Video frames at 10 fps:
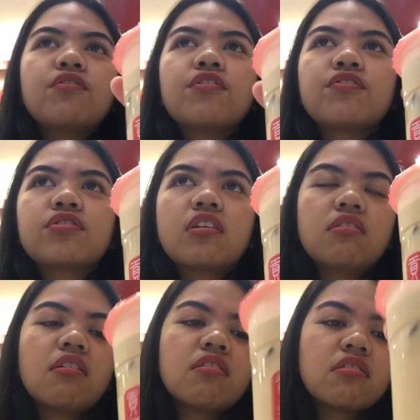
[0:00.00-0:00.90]
50
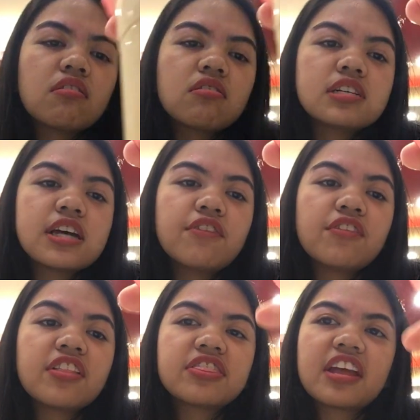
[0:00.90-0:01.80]
lang,
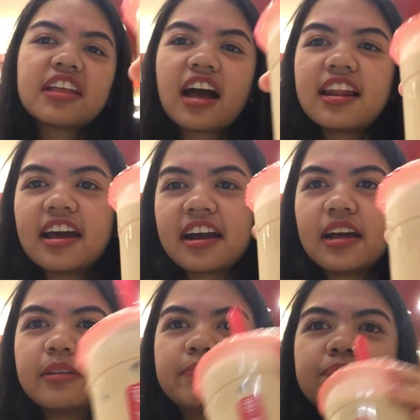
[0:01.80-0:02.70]
70 nakalagay.